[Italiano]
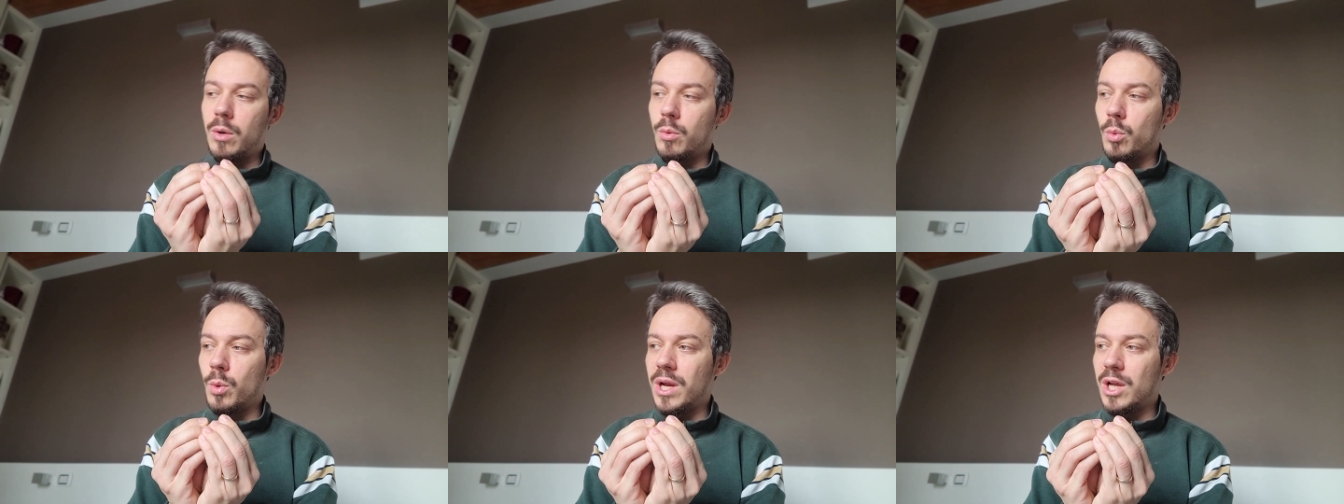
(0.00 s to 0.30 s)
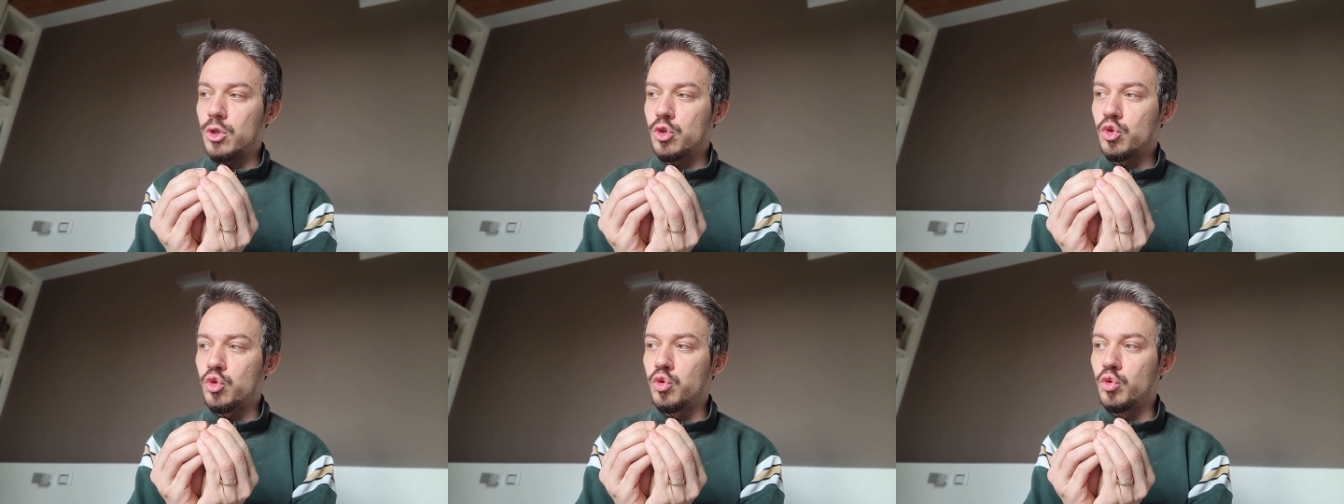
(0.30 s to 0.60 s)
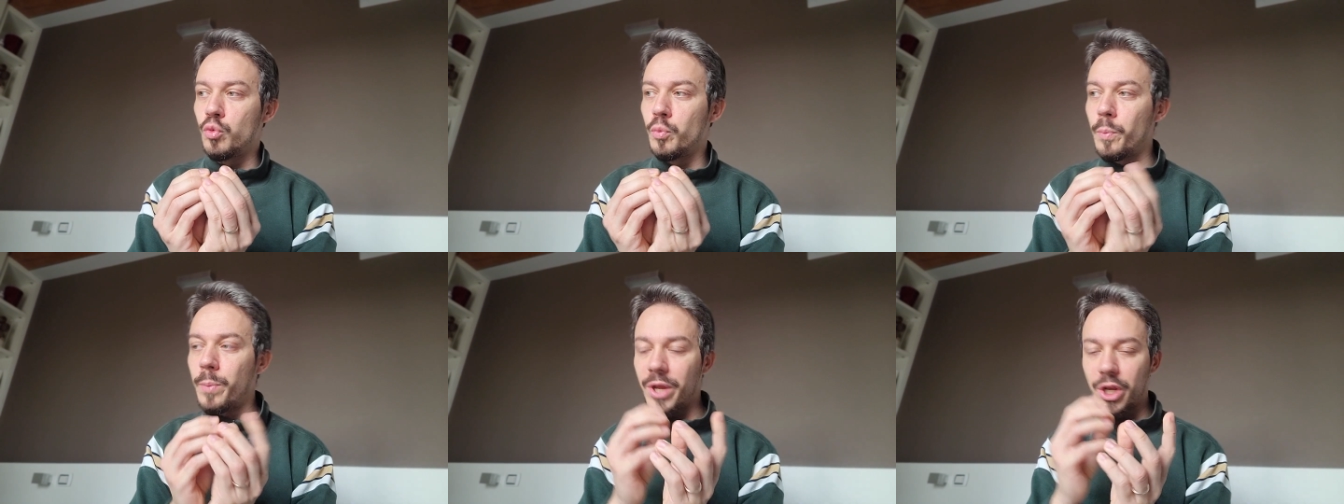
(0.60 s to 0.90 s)
una
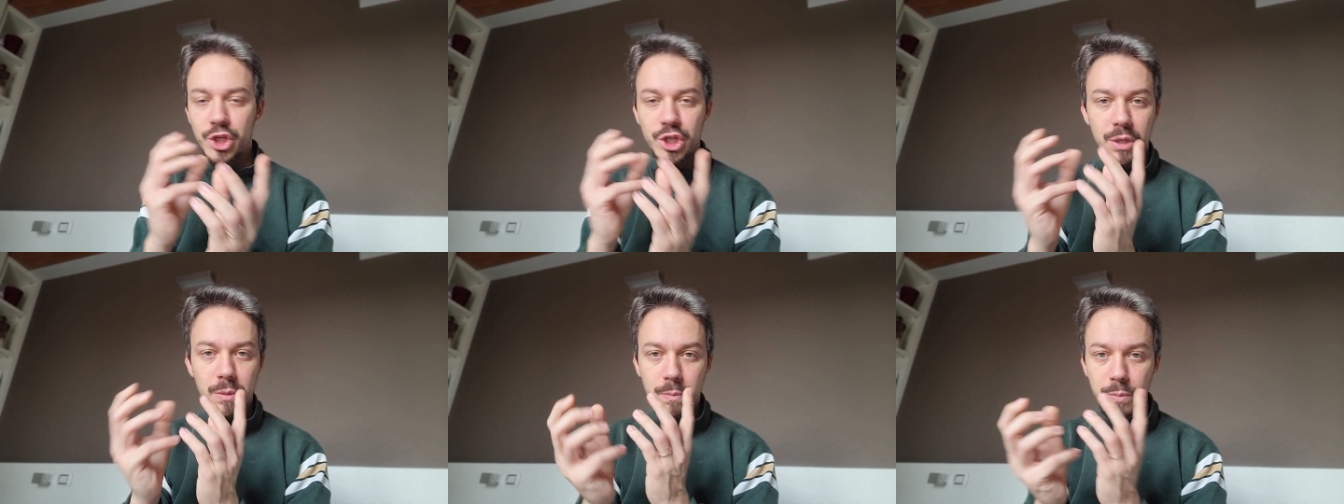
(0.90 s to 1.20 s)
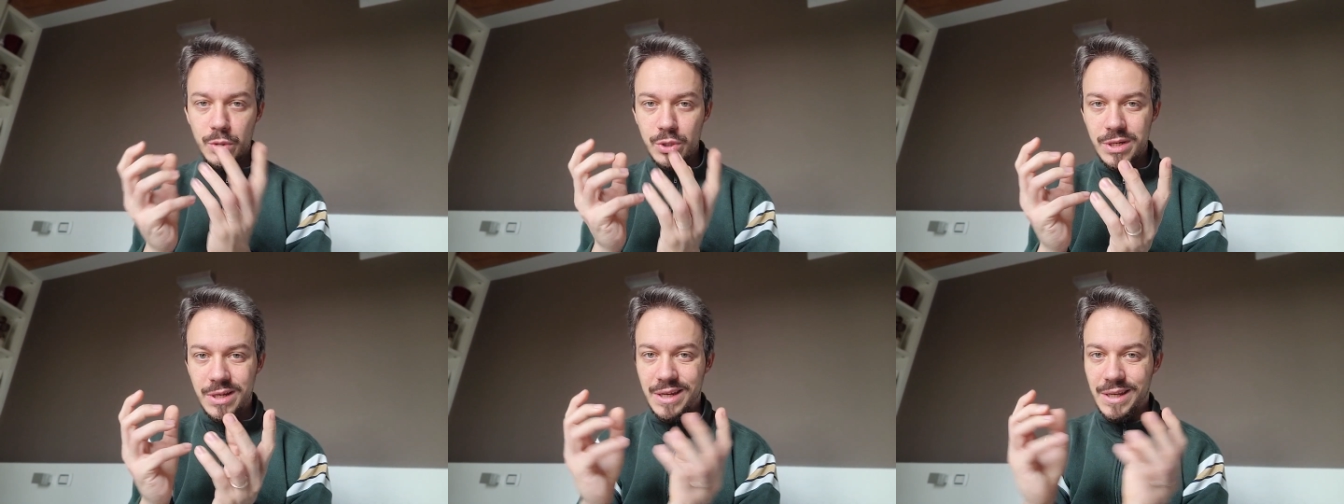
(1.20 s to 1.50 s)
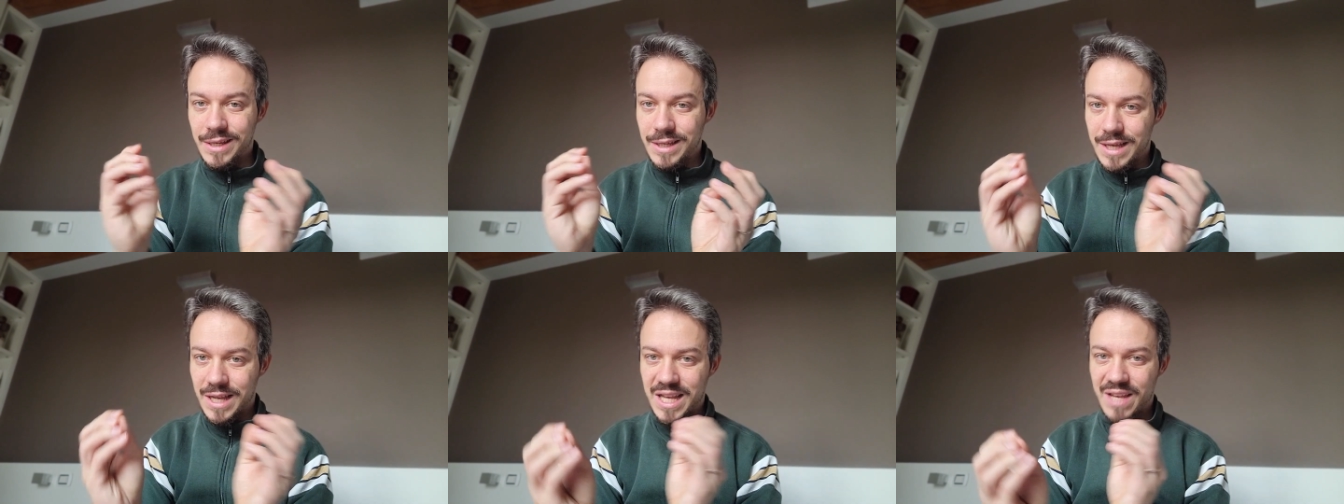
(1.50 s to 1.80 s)
Super Champions
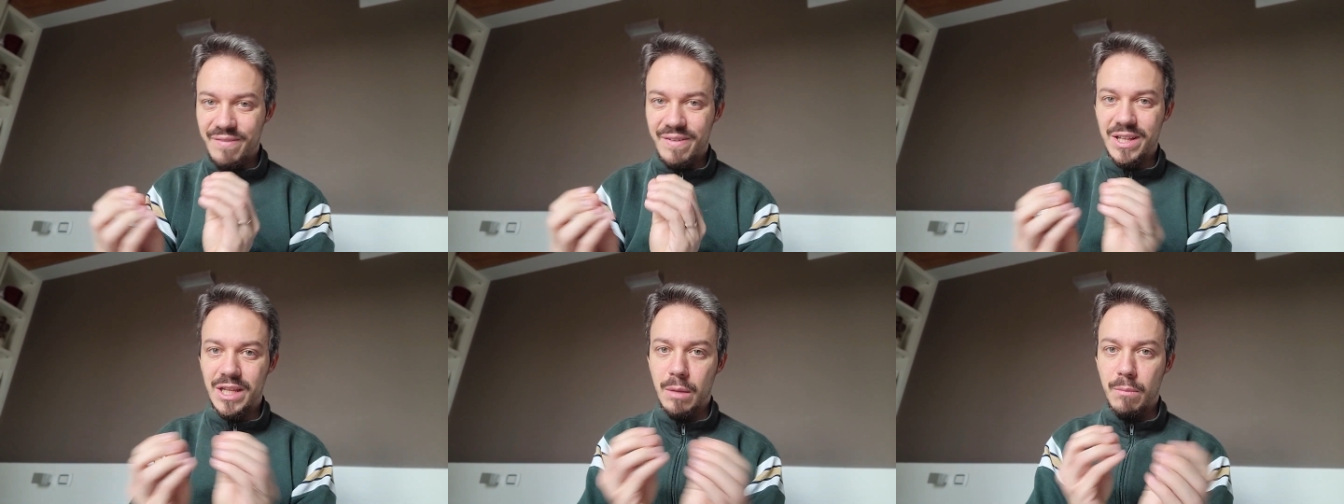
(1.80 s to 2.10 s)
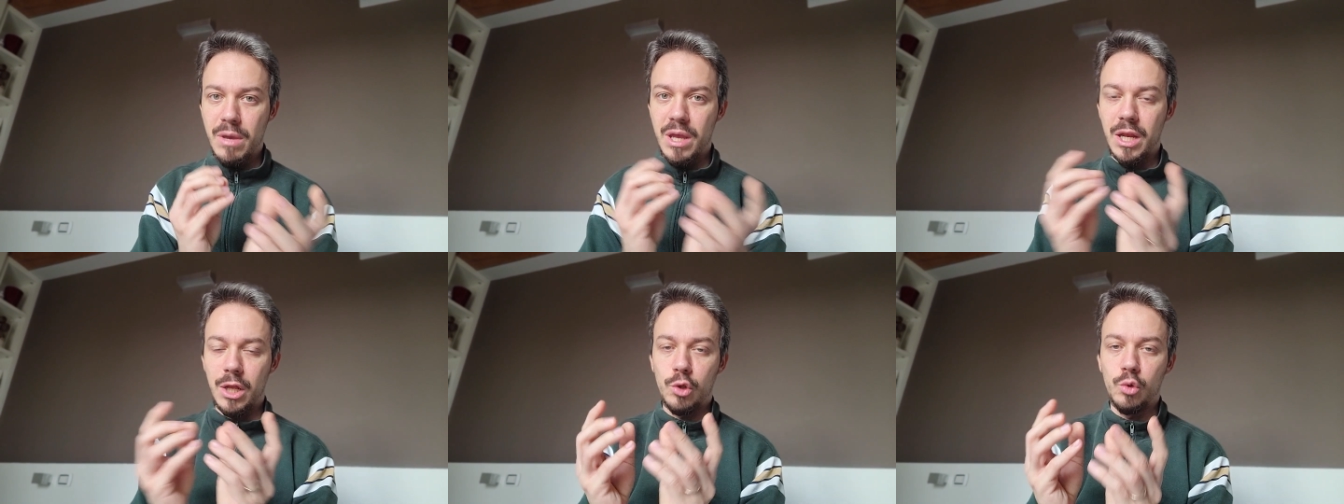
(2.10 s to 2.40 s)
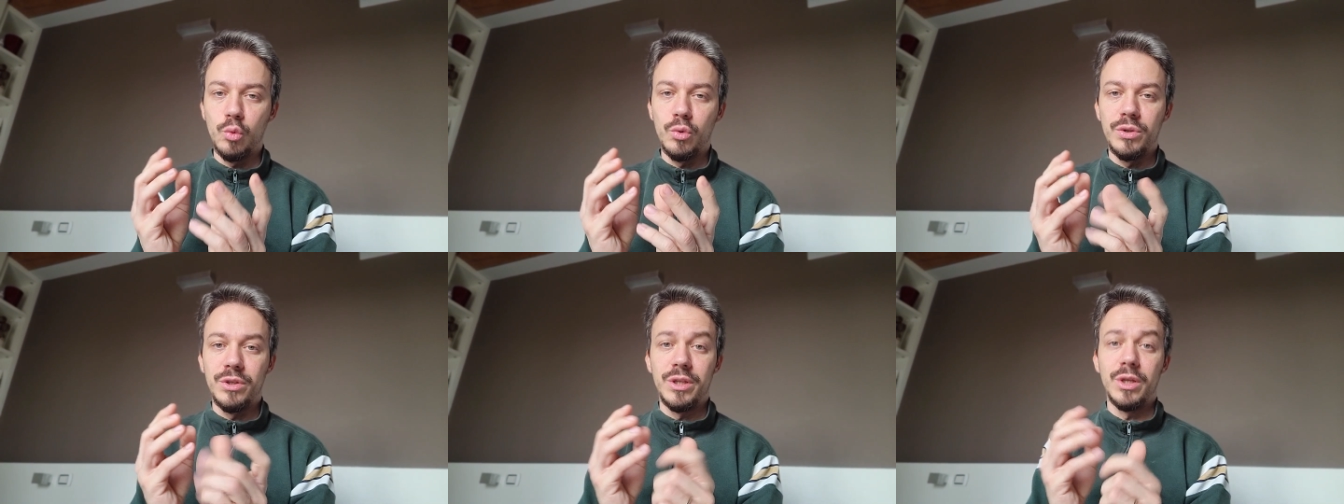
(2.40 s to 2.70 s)
League che vada bene a
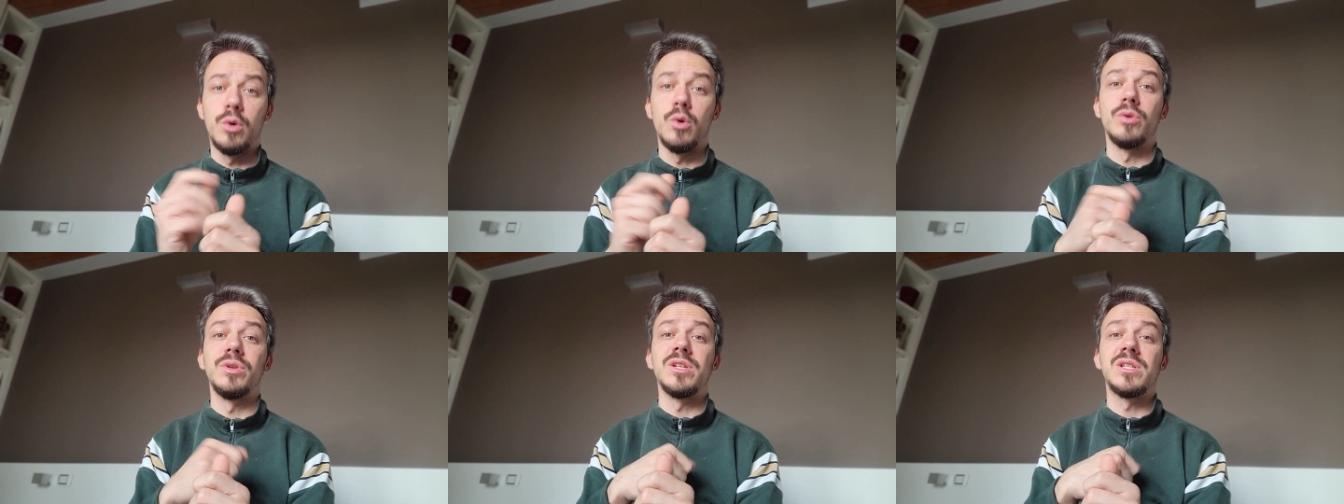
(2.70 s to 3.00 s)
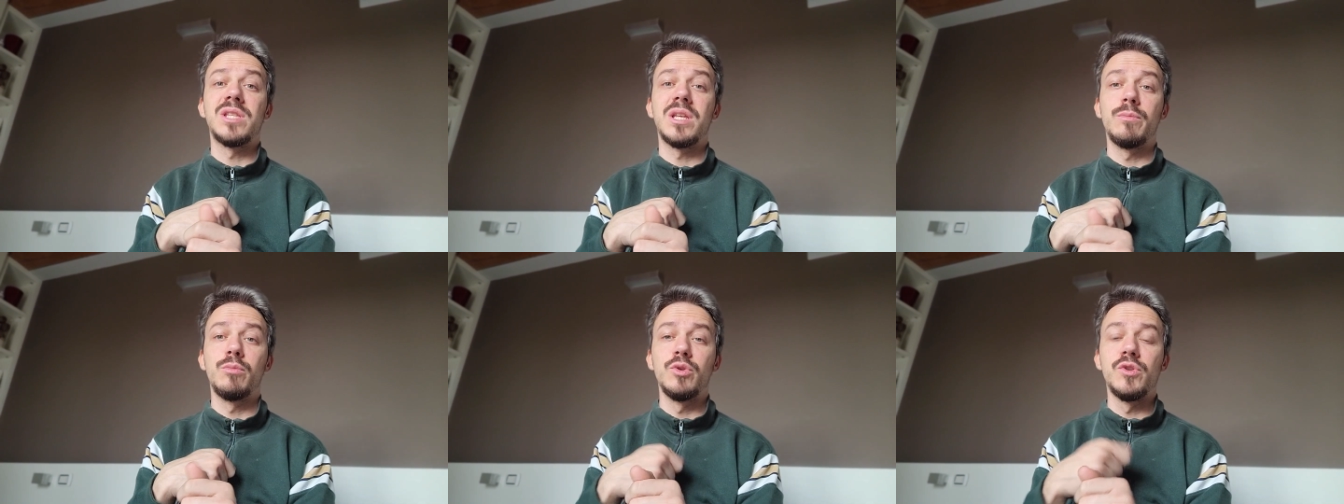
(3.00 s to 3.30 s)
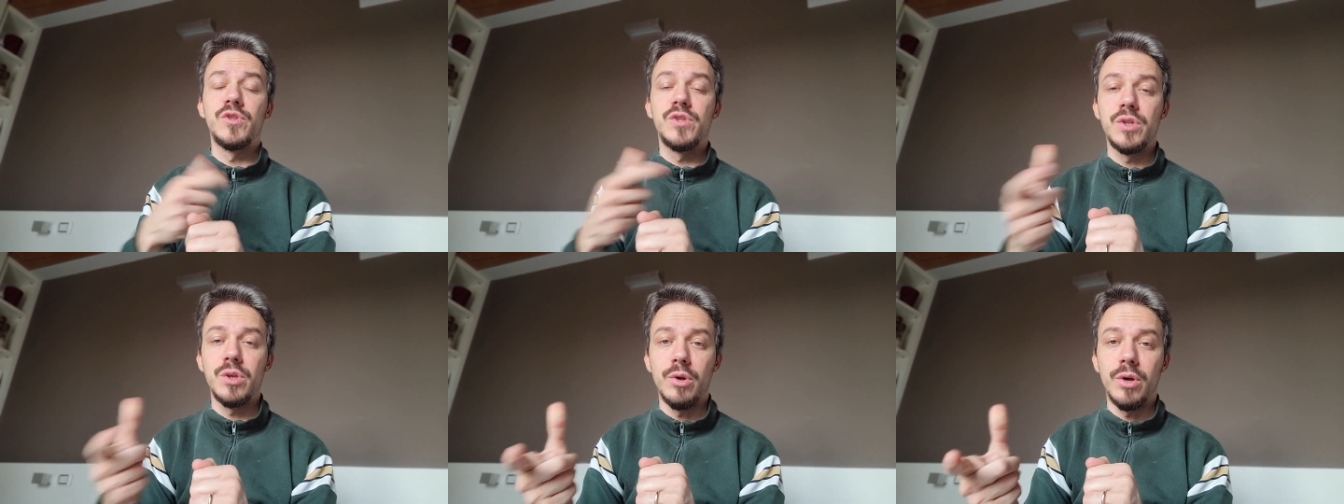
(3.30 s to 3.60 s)
tutti con
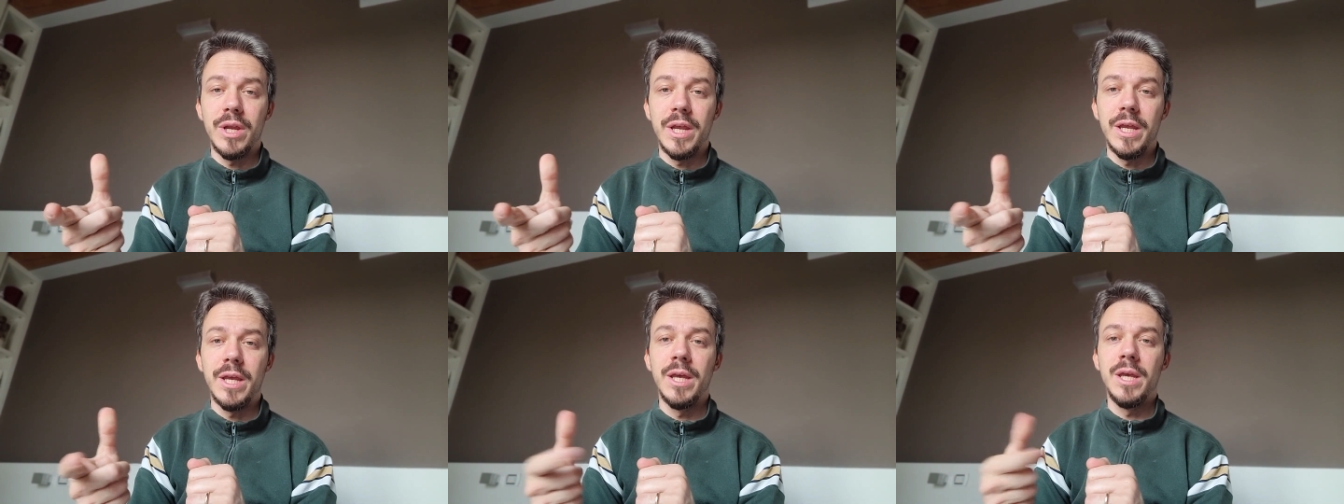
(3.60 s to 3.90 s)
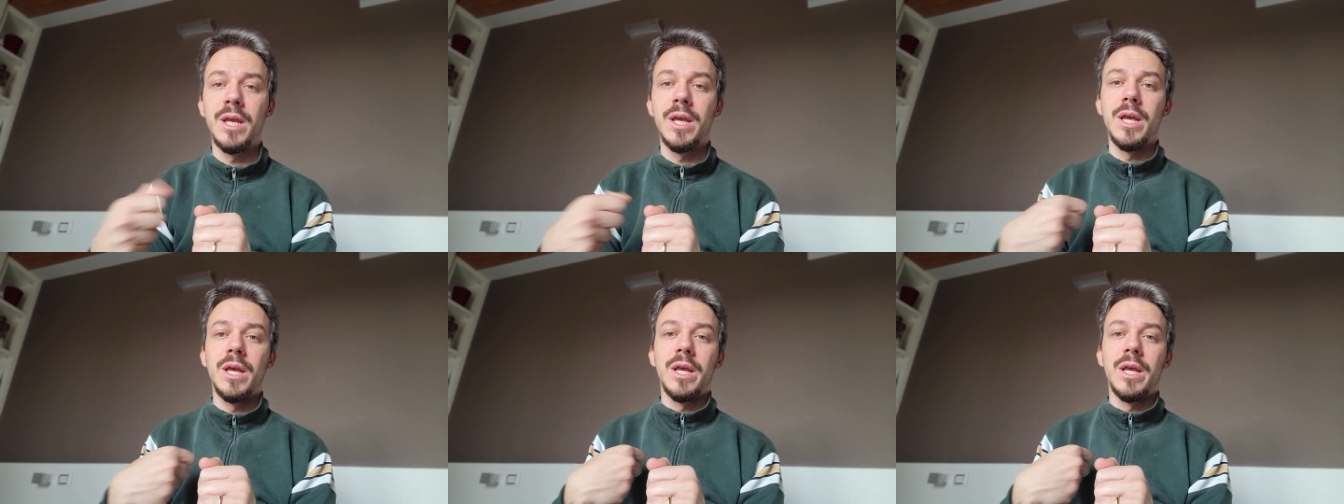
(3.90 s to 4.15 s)
distribuzione